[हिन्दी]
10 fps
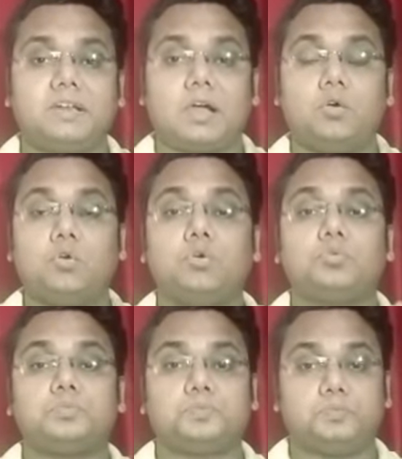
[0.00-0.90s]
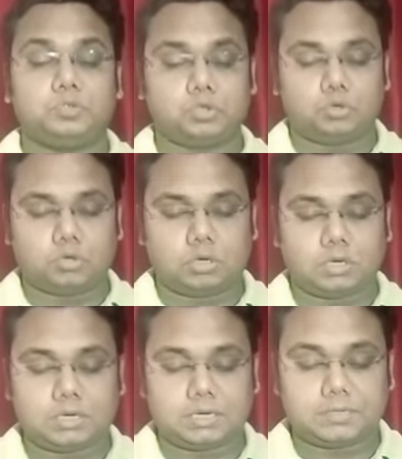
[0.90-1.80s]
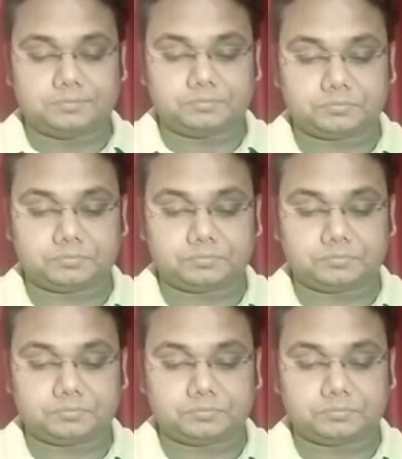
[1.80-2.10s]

ना हो जो आ,